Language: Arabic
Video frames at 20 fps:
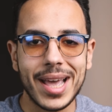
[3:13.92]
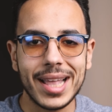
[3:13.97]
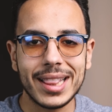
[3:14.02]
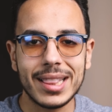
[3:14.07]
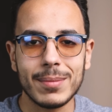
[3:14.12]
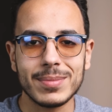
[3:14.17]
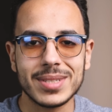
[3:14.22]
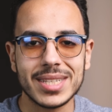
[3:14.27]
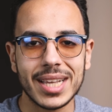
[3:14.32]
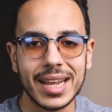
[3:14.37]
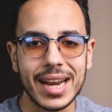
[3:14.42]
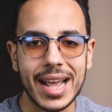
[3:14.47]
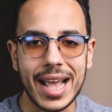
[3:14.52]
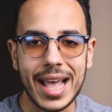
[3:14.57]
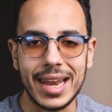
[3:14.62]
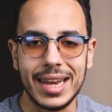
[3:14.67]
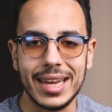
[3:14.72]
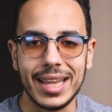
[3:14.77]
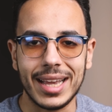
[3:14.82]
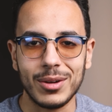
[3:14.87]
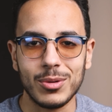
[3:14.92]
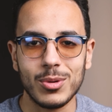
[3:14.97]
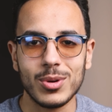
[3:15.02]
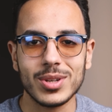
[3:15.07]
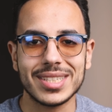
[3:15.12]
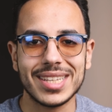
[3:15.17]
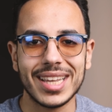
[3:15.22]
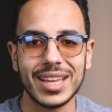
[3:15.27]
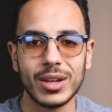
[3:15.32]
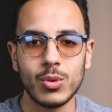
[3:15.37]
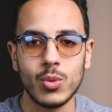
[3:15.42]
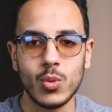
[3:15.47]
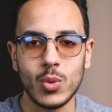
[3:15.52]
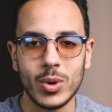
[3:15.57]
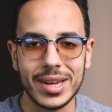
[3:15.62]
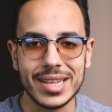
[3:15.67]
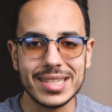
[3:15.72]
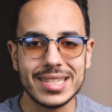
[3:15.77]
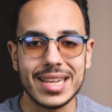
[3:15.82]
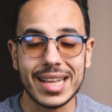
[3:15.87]
بيقدم سعر اقل يعني هو سعره
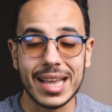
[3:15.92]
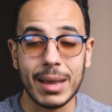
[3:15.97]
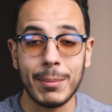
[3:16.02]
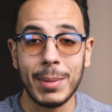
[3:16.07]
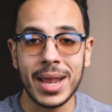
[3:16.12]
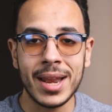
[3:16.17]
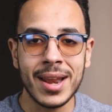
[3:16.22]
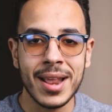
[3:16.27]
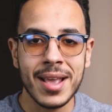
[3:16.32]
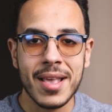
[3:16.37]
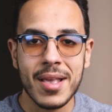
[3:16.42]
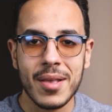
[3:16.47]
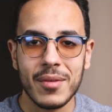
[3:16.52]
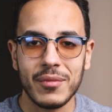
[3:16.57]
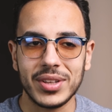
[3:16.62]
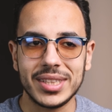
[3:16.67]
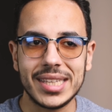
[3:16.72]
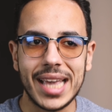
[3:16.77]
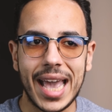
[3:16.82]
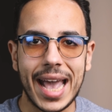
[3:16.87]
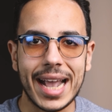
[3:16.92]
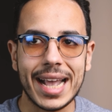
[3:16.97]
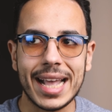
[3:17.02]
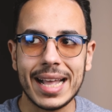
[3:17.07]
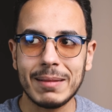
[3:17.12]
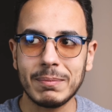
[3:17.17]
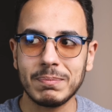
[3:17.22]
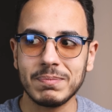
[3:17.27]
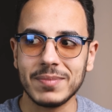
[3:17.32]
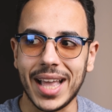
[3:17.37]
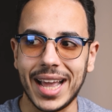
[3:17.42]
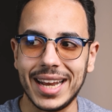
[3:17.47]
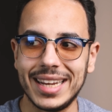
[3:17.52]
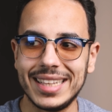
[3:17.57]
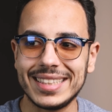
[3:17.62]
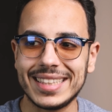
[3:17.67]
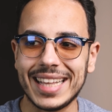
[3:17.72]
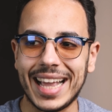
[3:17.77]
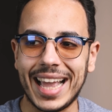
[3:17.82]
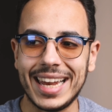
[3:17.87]
نزل كمان فدي حاجه
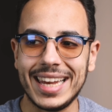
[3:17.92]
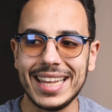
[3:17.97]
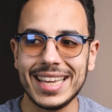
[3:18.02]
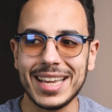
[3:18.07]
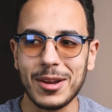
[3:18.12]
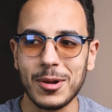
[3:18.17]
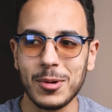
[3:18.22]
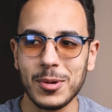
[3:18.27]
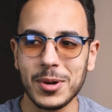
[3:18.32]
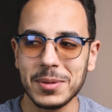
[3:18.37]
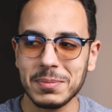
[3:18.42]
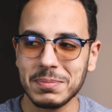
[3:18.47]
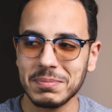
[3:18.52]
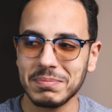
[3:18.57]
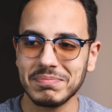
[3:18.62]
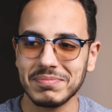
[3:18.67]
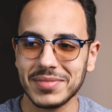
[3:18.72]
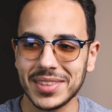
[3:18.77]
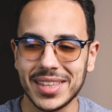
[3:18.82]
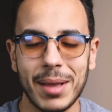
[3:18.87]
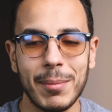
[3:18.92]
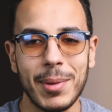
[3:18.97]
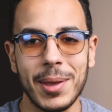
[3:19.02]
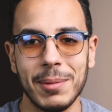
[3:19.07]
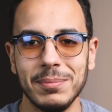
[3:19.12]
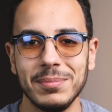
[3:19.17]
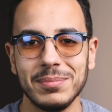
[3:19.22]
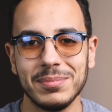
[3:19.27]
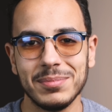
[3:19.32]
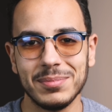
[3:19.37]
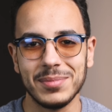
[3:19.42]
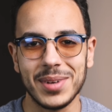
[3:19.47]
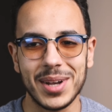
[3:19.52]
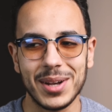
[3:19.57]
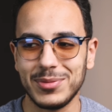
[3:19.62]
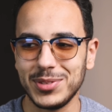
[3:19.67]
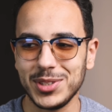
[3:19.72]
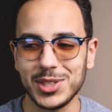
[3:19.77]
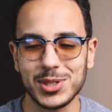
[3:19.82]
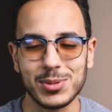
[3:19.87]
يعني تخليك اللي هو تمام
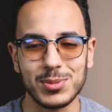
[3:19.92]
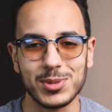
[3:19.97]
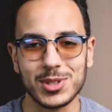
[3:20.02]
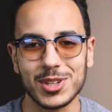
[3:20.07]
ما فيش